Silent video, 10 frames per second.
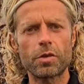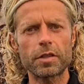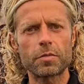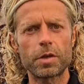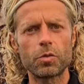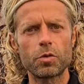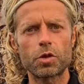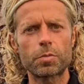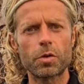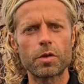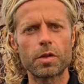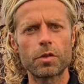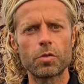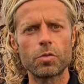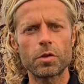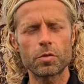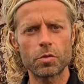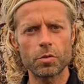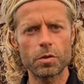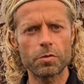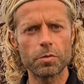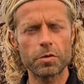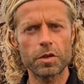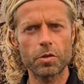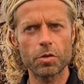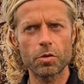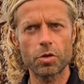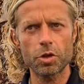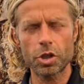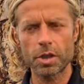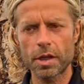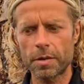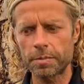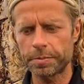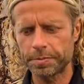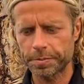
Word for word: was mal ursprünglich 100 und 150 Euro kostet haben.